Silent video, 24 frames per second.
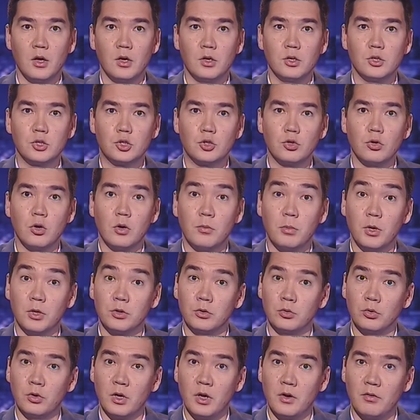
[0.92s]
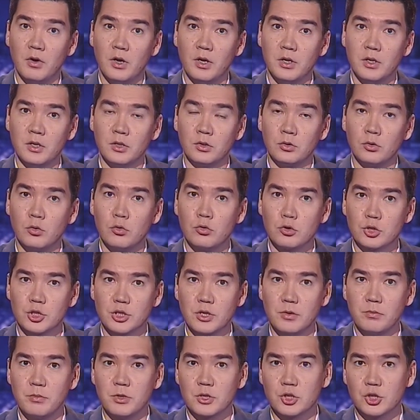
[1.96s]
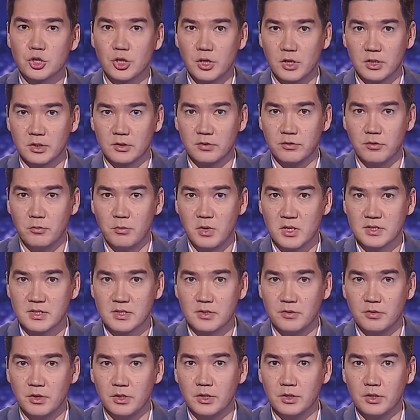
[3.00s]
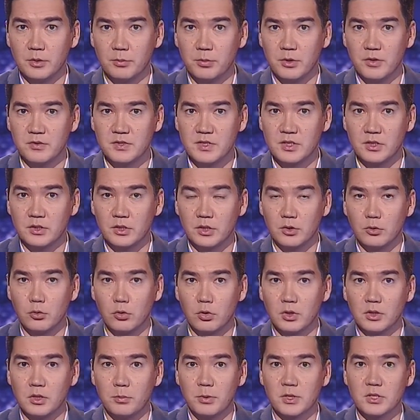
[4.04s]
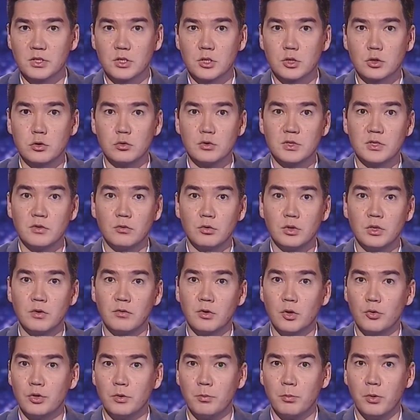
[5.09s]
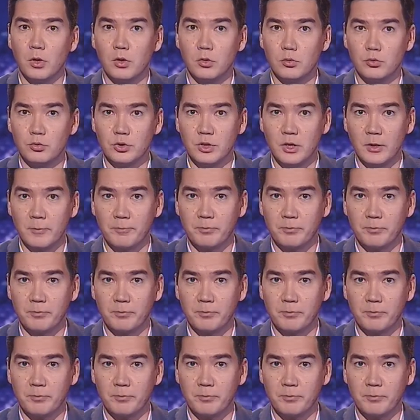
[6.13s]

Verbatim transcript: Еще об одной аварии, но уже без жертв. Массовое ДТП в центре города произошло сегодня в районе полудня.